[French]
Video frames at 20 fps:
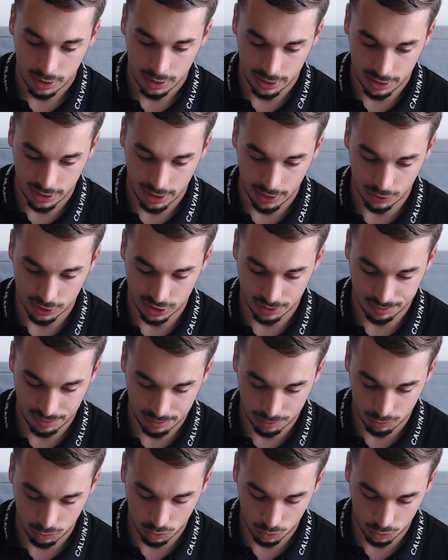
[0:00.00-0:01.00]
D'ailleurs, j'ai mis
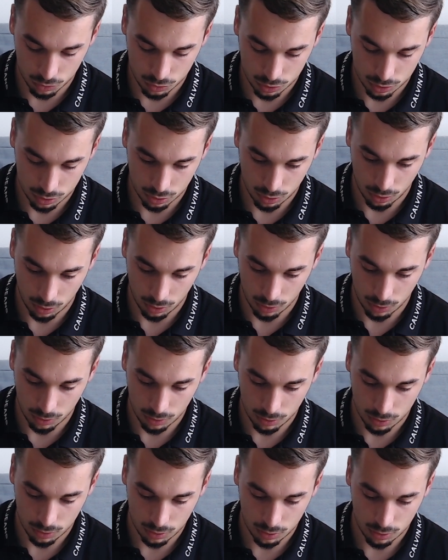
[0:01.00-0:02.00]
mon compte en
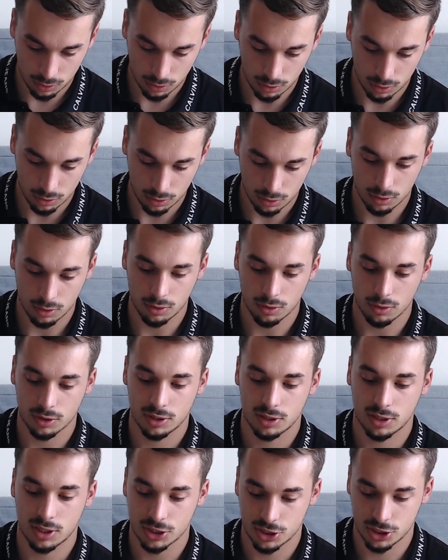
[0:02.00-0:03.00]

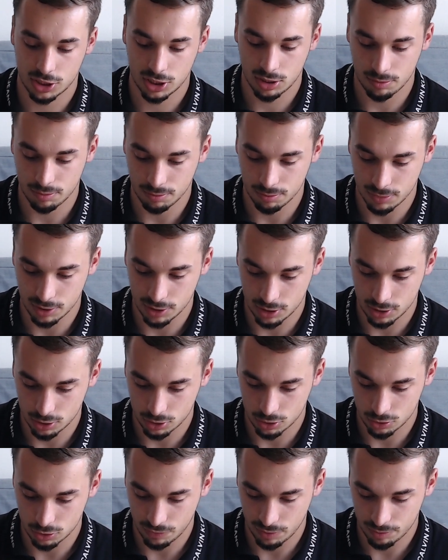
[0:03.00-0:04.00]
caché, mais
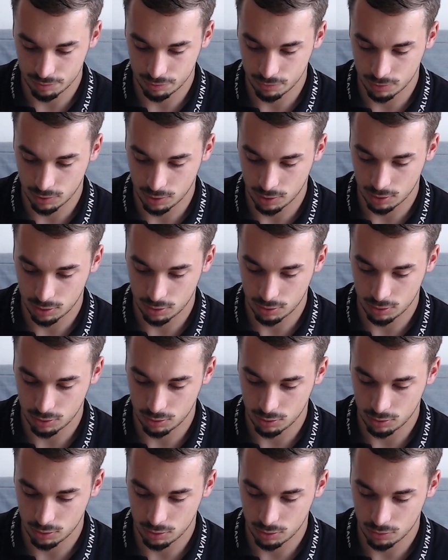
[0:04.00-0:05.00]
je vais pouvoir
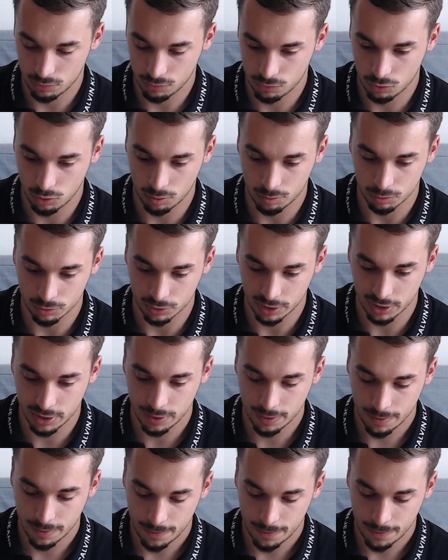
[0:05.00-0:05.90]
vous le montrer.